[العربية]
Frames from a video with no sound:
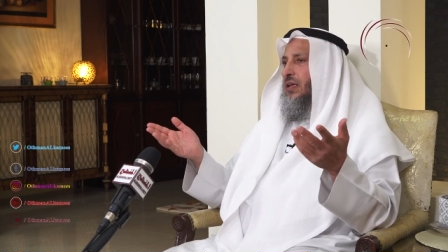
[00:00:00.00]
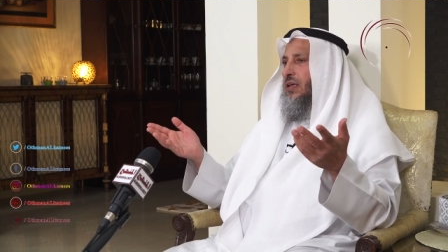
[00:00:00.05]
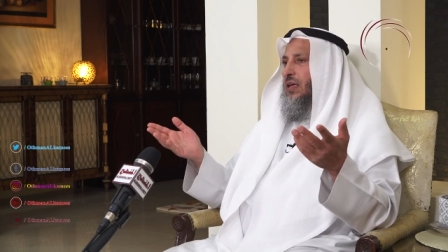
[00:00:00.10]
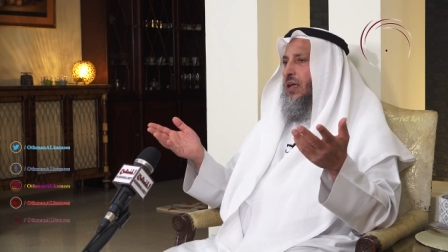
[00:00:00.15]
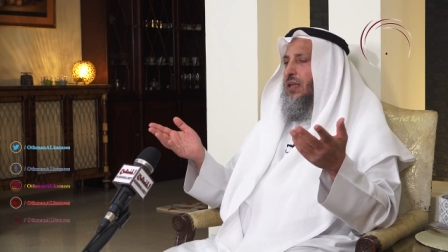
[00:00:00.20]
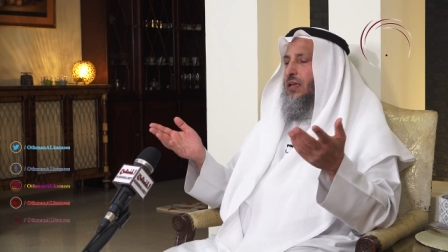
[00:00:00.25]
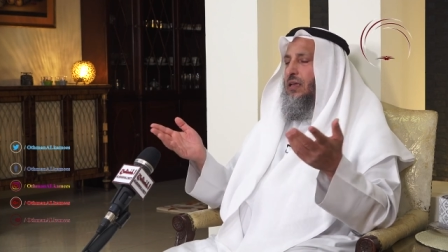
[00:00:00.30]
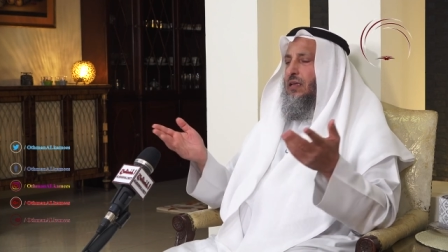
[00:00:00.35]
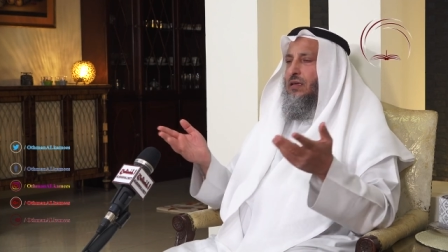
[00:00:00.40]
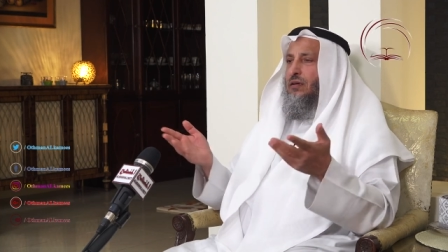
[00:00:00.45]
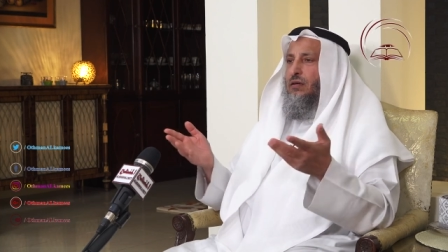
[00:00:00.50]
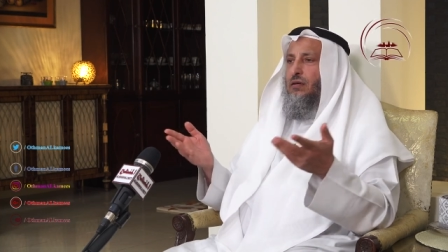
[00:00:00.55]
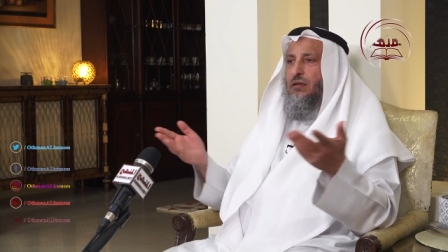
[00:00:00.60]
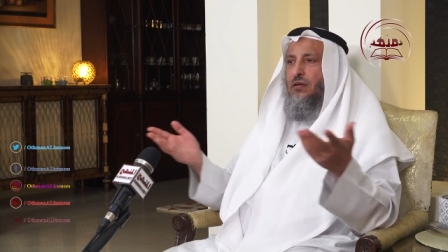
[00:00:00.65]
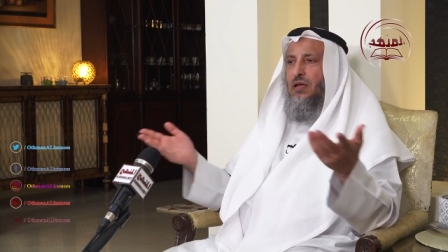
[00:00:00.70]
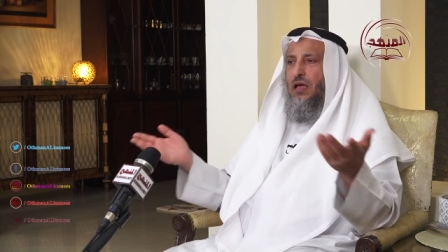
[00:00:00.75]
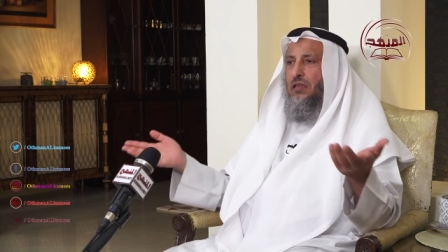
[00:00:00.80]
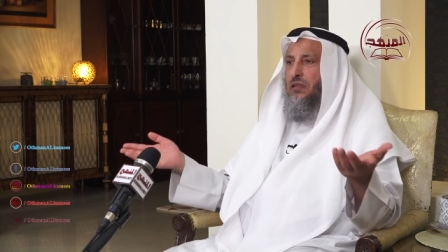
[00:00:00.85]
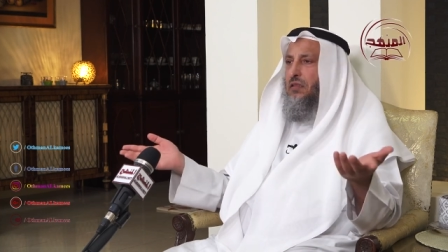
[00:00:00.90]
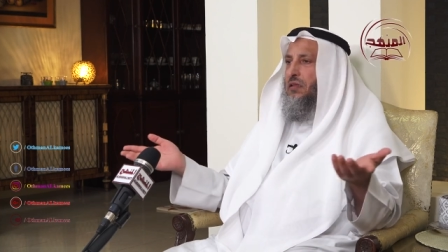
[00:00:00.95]
يعني
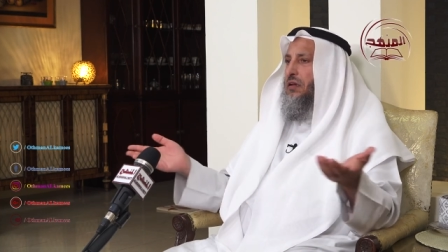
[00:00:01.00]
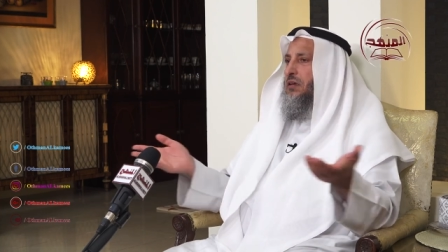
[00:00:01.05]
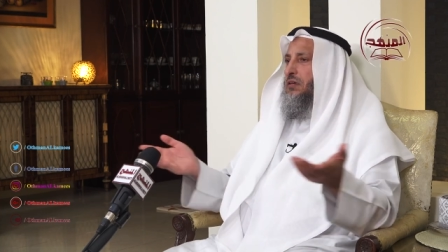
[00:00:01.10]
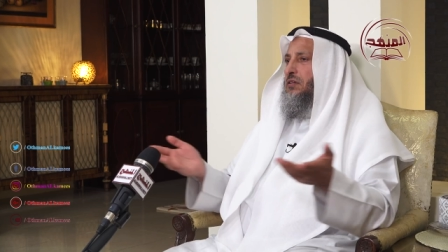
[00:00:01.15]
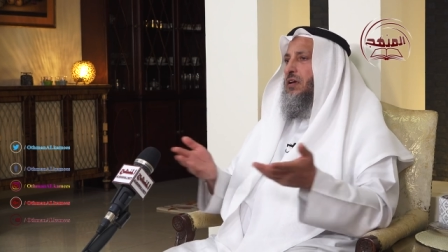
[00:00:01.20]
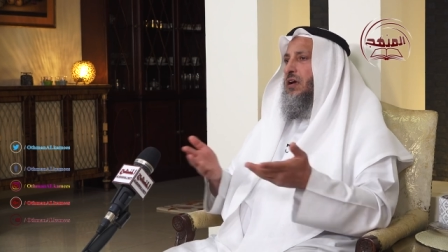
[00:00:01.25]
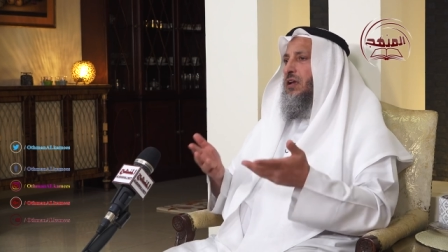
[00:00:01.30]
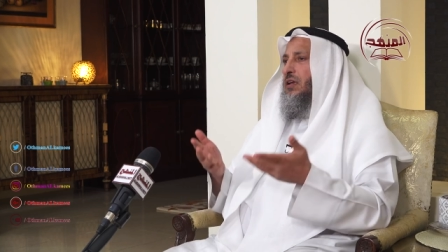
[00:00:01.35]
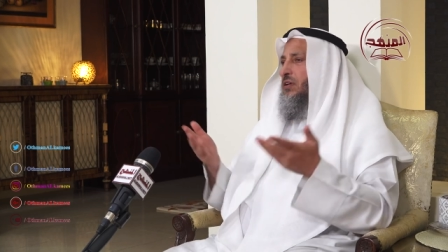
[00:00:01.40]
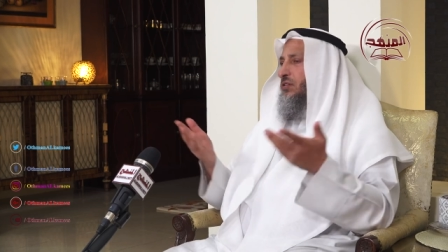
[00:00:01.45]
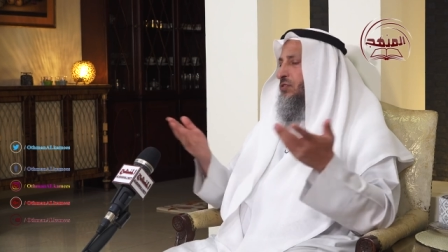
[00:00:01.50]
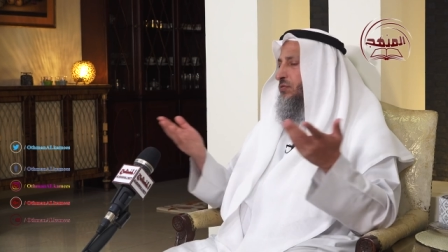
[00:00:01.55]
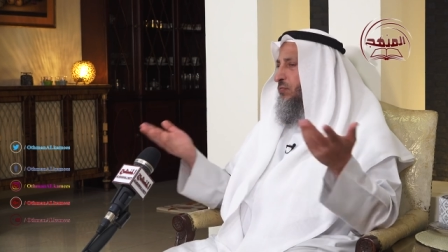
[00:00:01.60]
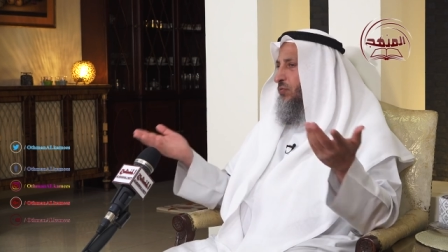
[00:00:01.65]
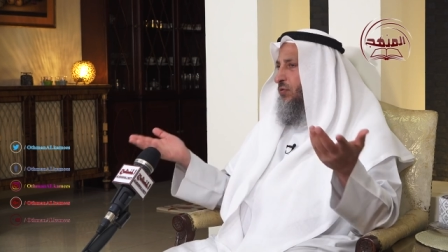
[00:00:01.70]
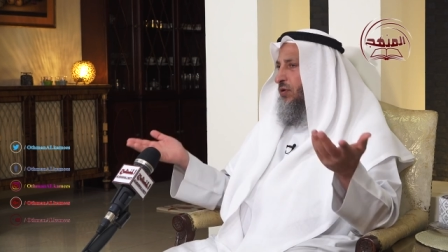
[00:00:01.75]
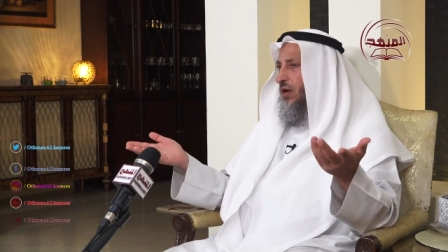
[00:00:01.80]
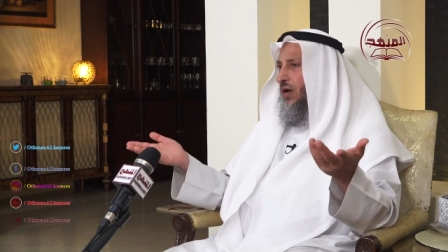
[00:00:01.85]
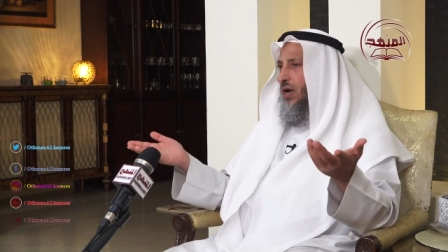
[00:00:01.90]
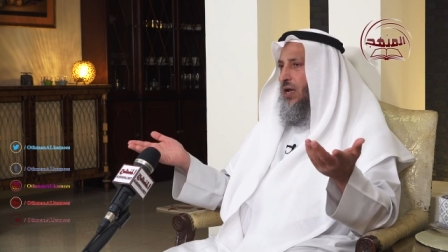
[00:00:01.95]
يأتي رجال
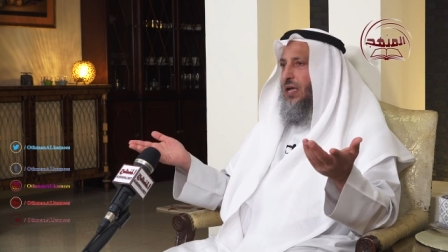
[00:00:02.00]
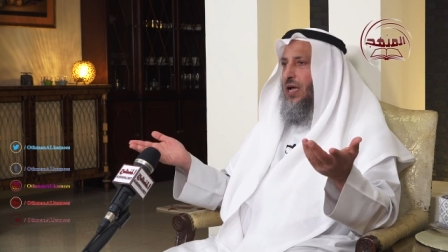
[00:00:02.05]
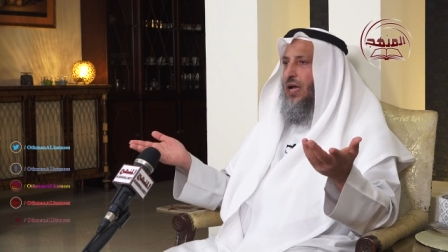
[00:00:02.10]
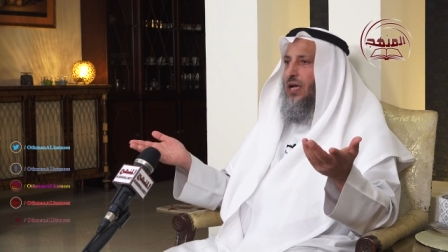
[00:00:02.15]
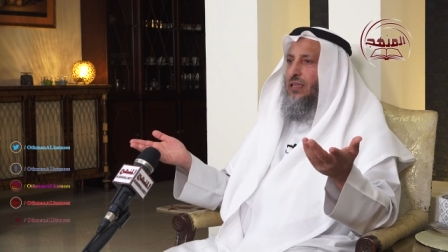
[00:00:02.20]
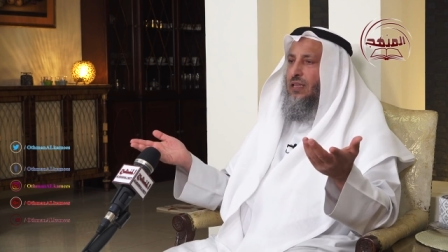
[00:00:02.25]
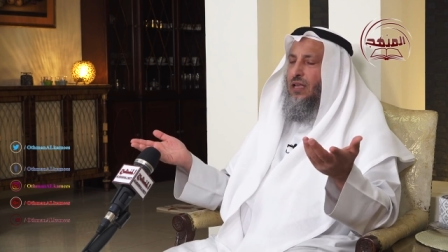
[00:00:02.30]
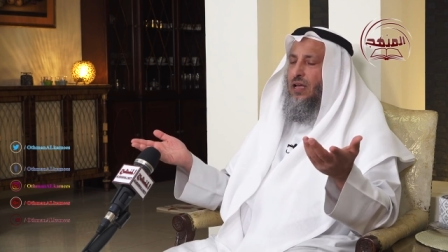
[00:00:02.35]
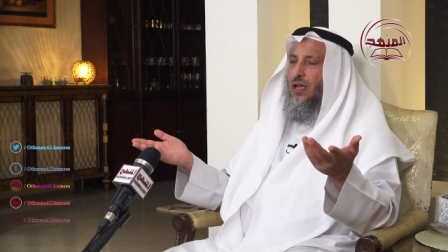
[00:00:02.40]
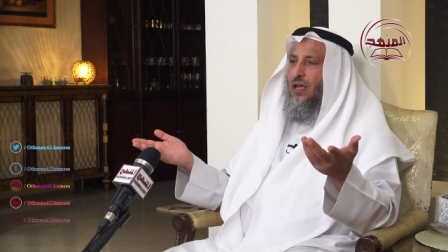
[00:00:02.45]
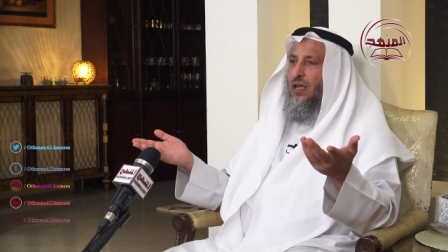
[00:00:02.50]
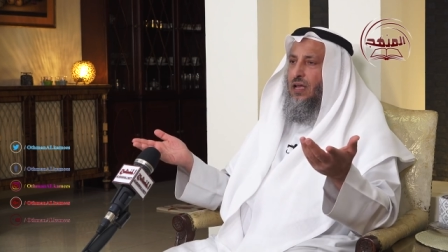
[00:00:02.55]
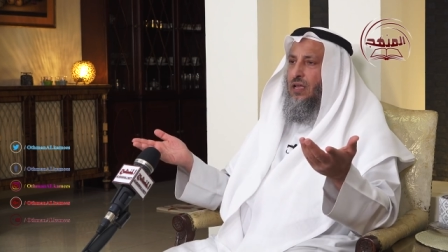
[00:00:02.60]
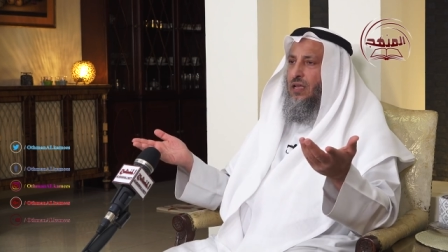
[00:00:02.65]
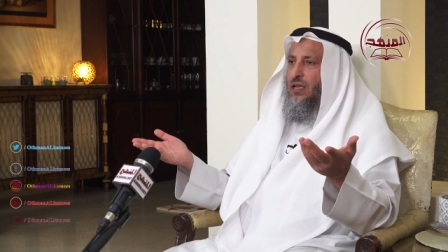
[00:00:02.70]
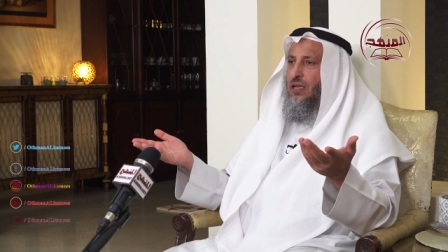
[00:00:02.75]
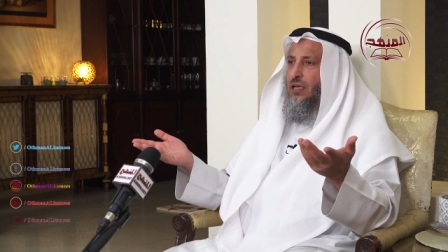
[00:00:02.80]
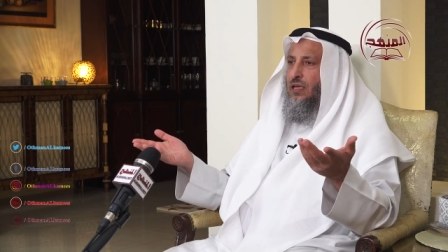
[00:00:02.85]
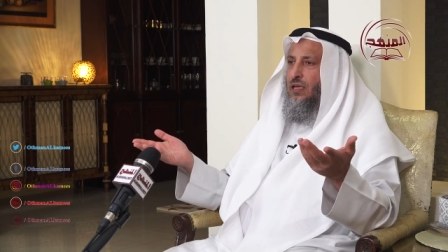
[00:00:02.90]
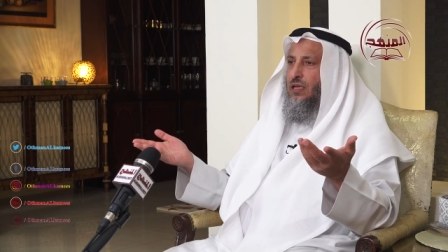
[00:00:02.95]
يشمون رائحتها